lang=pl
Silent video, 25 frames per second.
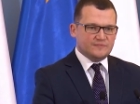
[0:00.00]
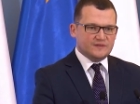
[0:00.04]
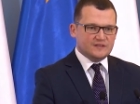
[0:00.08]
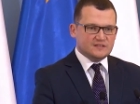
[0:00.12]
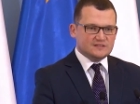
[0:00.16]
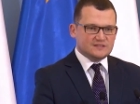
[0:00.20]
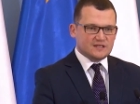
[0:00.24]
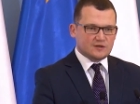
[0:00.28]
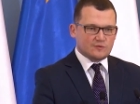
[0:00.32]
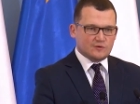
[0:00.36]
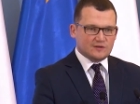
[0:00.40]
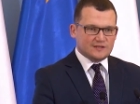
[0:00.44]

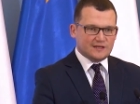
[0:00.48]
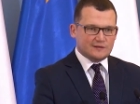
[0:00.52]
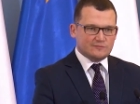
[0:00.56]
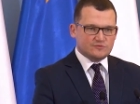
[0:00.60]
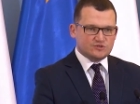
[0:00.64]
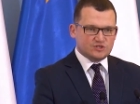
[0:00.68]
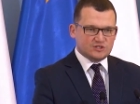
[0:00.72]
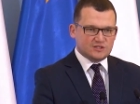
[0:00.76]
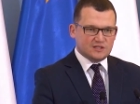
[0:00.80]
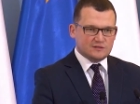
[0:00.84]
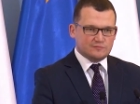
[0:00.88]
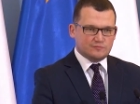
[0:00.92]
Zakładamy,
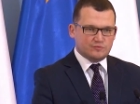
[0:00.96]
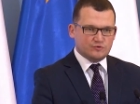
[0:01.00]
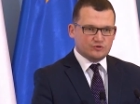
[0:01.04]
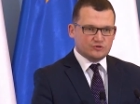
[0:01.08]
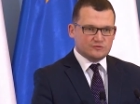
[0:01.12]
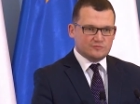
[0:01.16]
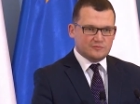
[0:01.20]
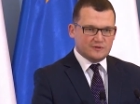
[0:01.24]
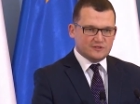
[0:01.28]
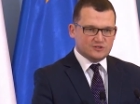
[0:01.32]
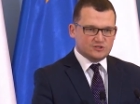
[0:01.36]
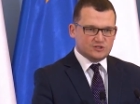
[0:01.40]
że ten punkt
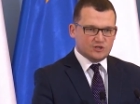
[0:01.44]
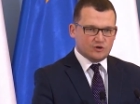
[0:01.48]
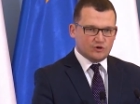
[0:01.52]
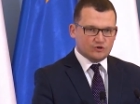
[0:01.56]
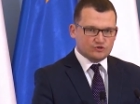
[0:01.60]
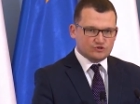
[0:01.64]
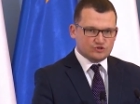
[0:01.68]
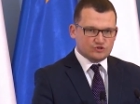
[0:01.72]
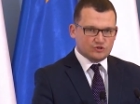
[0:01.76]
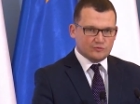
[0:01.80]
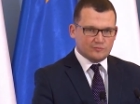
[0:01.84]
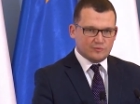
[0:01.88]
będzie
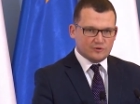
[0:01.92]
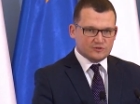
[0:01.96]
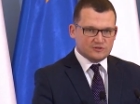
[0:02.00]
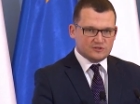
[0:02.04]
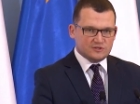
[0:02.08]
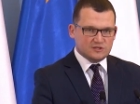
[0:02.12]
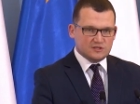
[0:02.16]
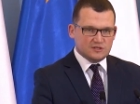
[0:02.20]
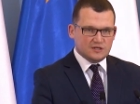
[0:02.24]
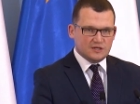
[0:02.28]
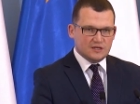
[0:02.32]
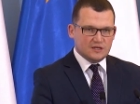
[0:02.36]
od
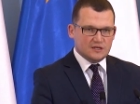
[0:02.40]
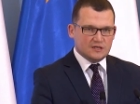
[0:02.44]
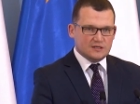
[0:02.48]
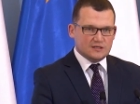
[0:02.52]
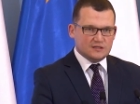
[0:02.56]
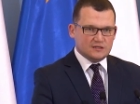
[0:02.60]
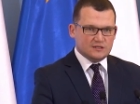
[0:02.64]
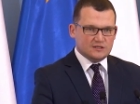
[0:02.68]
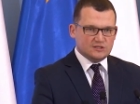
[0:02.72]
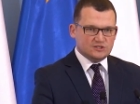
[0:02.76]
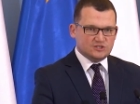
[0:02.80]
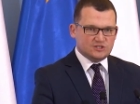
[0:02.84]
soboty
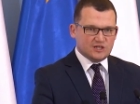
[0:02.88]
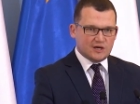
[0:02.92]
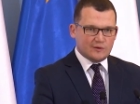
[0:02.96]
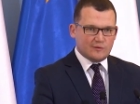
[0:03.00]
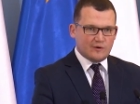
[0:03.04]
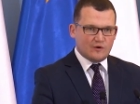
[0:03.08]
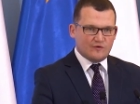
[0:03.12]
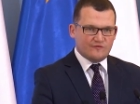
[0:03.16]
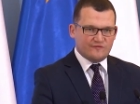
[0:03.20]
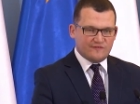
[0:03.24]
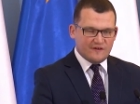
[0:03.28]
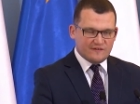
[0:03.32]

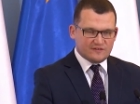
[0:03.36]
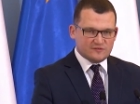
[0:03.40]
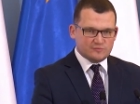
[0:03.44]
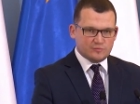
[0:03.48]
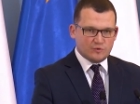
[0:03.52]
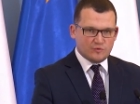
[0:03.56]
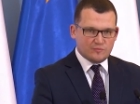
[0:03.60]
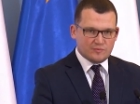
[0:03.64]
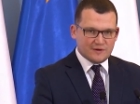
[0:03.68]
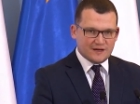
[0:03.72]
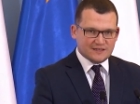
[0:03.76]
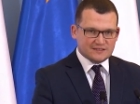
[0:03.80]
działał we
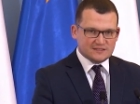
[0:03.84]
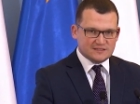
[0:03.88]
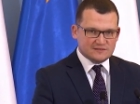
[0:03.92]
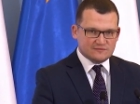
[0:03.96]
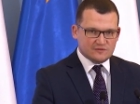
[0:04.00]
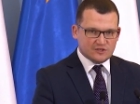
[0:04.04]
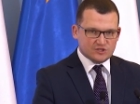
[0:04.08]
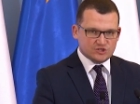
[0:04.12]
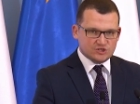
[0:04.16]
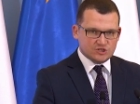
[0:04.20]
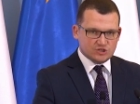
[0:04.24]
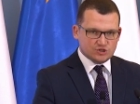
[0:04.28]
współpracy
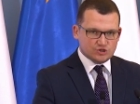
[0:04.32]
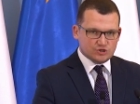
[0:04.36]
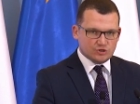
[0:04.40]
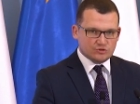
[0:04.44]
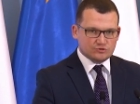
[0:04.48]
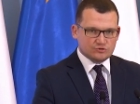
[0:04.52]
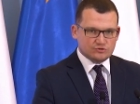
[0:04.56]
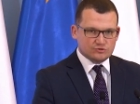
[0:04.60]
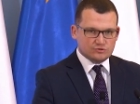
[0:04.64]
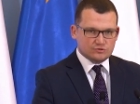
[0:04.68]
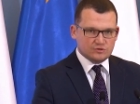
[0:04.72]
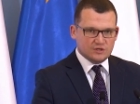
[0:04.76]
właśnie
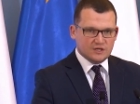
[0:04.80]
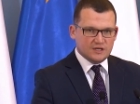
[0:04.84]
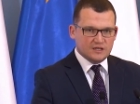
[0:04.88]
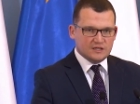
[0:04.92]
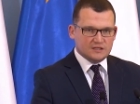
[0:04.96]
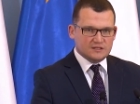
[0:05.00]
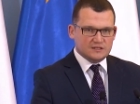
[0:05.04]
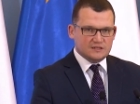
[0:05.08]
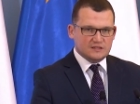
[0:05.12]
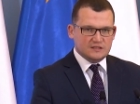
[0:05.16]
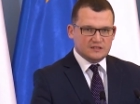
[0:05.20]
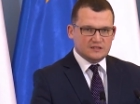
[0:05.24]
rządu
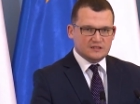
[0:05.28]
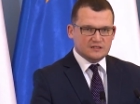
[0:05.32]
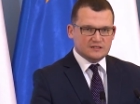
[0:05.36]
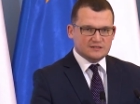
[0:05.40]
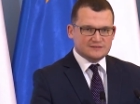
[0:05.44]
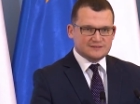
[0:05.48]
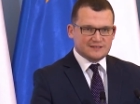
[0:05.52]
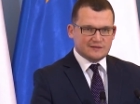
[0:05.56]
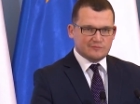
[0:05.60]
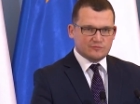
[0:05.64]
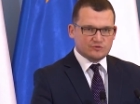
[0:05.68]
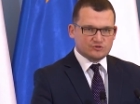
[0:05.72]
i
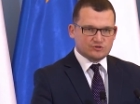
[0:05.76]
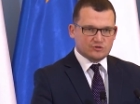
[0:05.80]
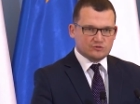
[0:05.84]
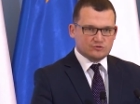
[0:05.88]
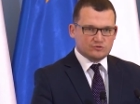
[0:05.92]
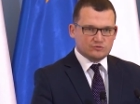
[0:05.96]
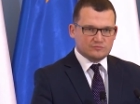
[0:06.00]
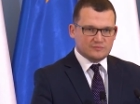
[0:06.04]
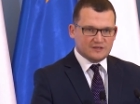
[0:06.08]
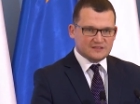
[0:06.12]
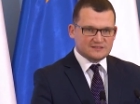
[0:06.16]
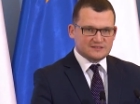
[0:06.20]

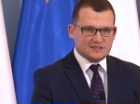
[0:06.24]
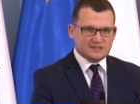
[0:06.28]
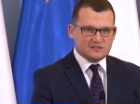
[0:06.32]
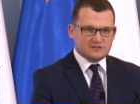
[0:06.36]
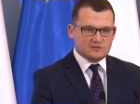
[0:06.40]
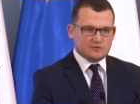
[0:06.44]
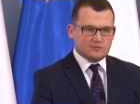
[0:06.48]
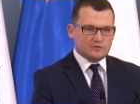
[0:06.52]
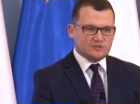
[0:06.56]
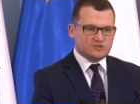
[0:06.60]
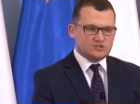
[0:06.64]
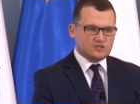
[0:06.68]
samorządu miasta
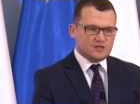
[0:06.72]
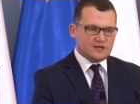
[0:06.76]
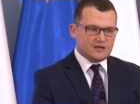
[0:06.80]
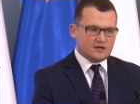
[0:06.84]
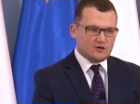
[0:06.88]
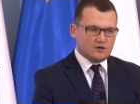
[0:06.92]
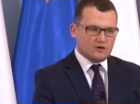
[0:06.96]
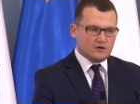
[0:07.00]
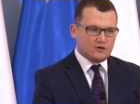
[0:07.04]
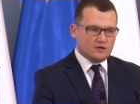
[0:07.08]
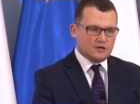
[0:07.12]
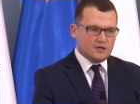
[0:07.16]

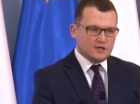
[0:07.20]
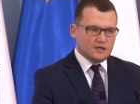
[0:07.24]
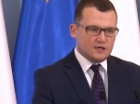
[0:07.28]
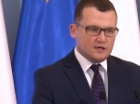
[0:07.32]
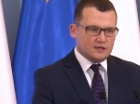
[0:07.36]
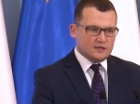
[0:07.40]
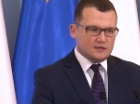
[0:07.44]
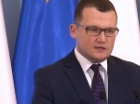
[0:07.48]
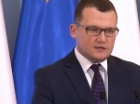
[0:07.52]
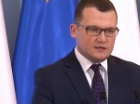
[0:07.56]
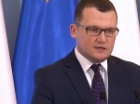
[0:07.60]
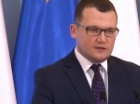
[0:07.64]
stołecznego.
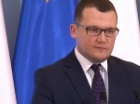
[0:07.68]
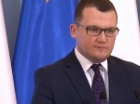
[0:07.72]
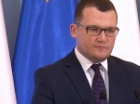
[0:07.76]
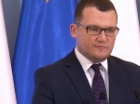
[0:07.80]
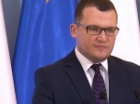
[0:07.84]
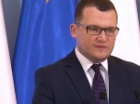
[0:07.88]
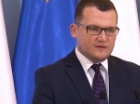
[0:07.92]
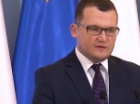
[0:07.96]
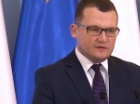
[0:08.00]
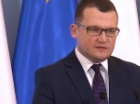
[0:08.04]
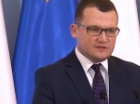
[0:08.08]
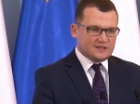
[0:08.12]

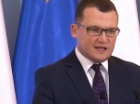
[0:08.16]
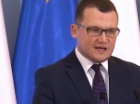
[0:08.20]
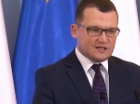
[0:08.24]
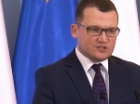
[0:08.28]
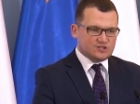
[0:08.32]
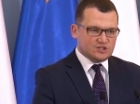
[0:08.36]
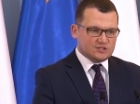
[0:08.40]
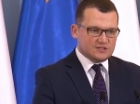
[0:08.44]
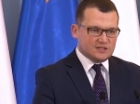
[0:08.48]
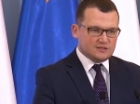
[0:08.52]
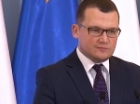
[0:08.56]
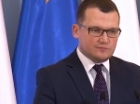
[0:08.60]
Y,
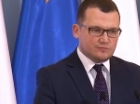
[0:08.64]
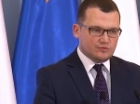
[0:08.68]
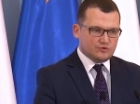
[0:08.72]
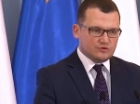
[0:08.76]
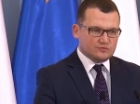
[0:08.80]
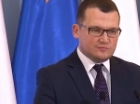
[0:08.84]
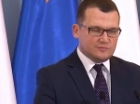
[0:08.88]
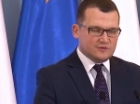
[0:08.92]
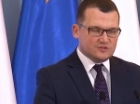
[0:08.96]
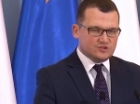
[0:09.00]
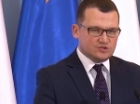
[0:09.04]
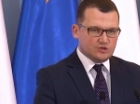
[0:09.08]
także ten
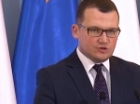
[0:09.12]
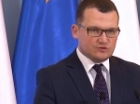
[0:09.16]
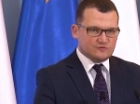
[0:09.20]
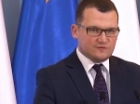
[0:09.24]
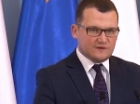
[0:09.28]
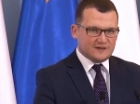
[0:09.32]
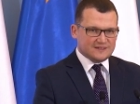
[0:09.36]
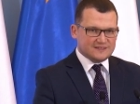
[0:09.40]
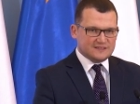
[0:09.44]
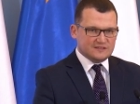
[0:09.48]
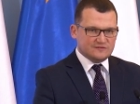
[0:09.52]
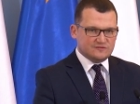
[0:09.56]
punkt będzie
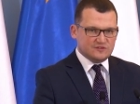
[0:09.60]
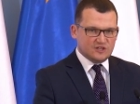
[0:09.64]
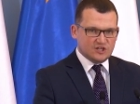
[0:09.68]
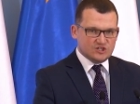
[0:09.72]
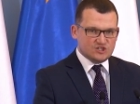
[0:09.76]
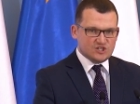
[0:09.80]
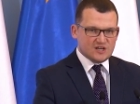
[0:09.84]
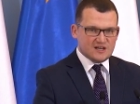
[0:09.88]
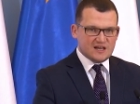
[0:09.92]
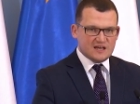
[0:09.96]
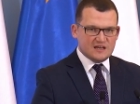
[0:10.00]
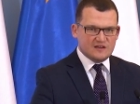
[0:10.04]
otwarty w
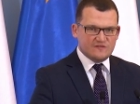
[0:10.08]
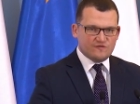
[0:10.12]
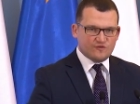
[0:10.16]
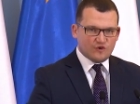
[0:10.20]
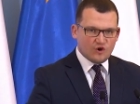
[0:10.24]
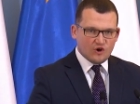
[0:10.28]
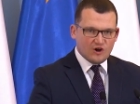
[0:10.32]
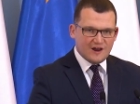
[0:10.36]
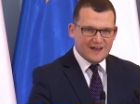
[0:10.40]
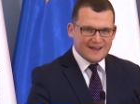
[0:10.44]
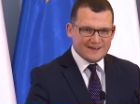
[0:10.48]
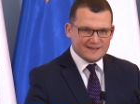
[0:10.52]
niedzielę i w
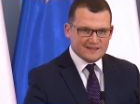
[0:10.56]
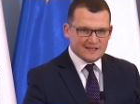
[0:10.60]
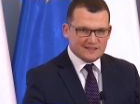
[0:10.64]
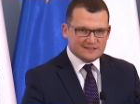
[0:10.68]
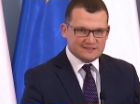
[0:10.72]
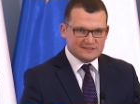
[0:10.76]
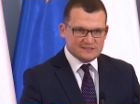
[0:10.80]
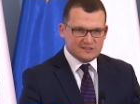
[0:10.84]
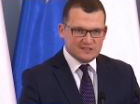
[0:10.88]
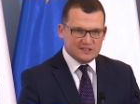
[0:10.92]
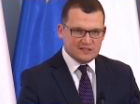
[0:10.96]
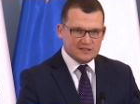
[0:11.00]
kolejne
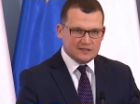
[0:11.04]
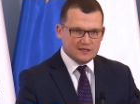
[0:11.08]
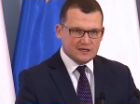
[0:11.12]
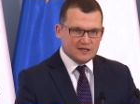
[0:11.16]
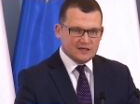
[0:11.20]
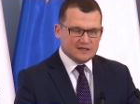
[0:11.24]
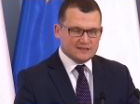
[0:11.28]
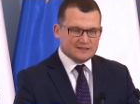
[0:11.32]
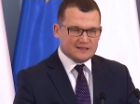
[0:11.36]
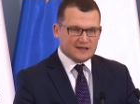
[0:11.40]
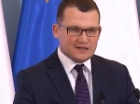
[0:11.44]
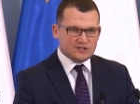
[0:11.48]
dni,
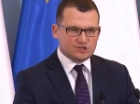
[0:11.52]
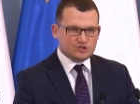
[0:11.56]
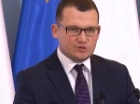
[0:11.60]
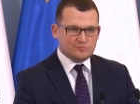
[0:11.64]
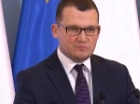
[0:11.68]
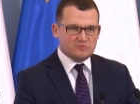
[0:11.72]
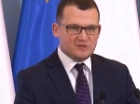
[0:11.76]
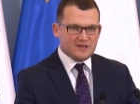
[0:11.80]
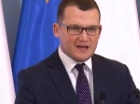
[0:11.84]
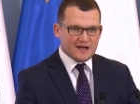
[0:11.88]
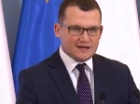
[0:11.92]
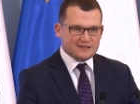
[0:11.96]
tak
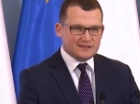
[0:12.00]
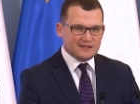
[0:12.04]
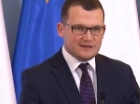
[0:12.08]
żeby jak